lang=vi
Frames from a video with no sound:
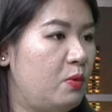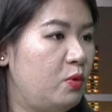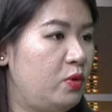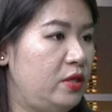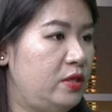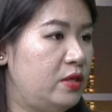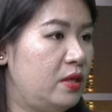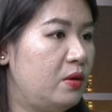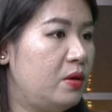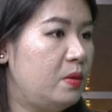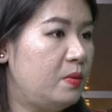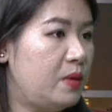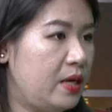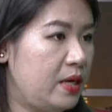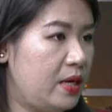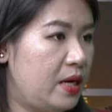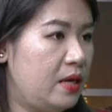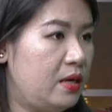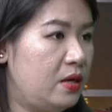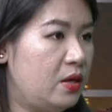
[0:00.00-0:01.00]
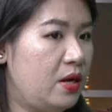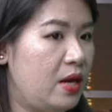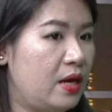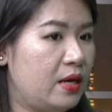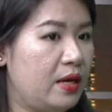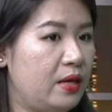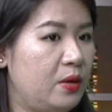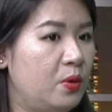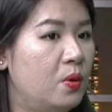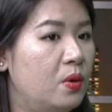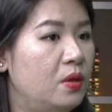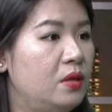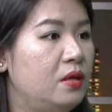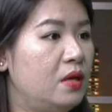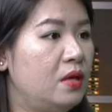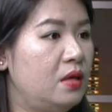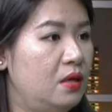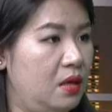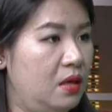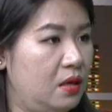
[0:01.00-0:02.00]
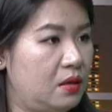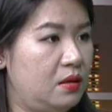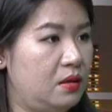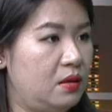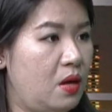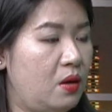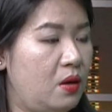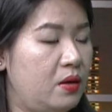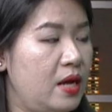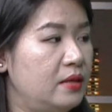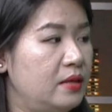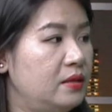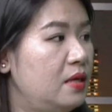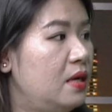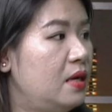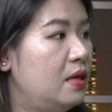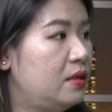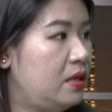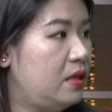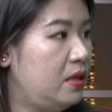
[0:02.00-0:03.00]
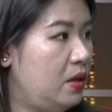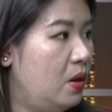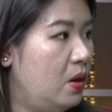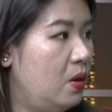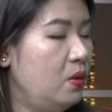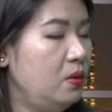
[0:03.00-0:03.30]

thị trường lao động đang cần đó là cái nguồn nhân lực họ đang rất là thiếu.